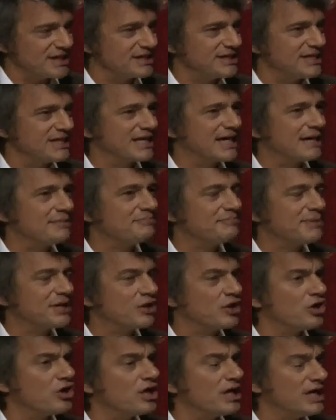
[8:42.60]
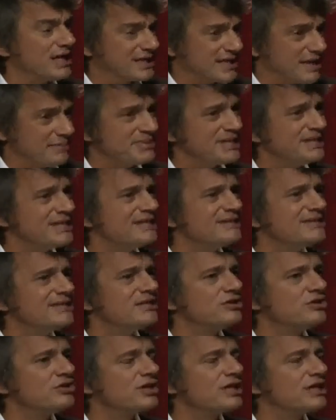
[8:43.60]
critican. Pero también
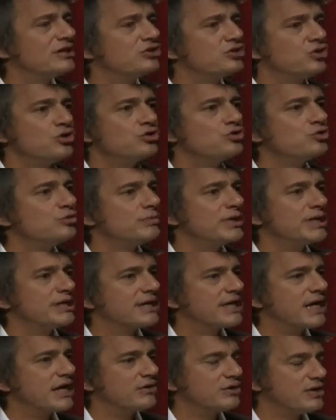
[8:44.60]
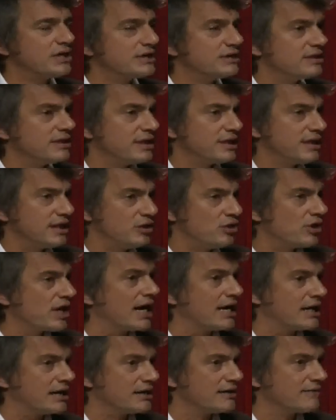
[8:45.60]
entiendo que todo tu mercado es,
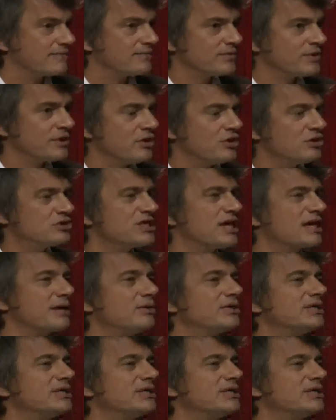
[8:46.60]
local. O sea, el,